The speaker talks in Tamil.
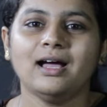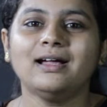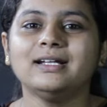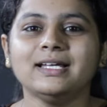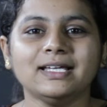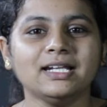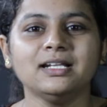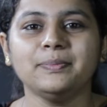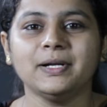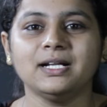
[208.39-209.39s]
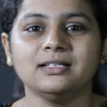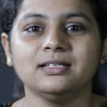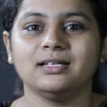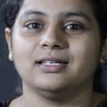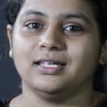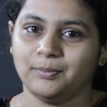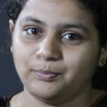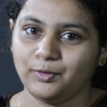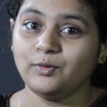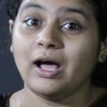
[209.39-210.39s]
ஆனால் என்ன பண்ணுறது
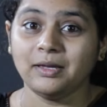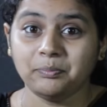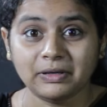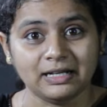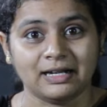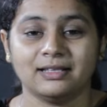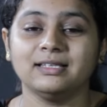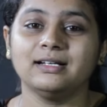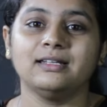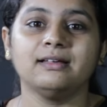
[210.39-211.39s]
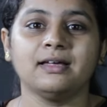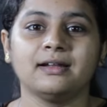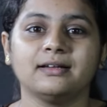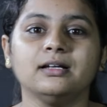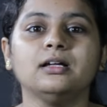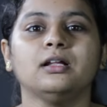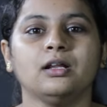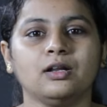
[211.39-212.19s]
இப்போவும் ஐபிஎல் நடந்துக்கிட்டே தான் இருக்குது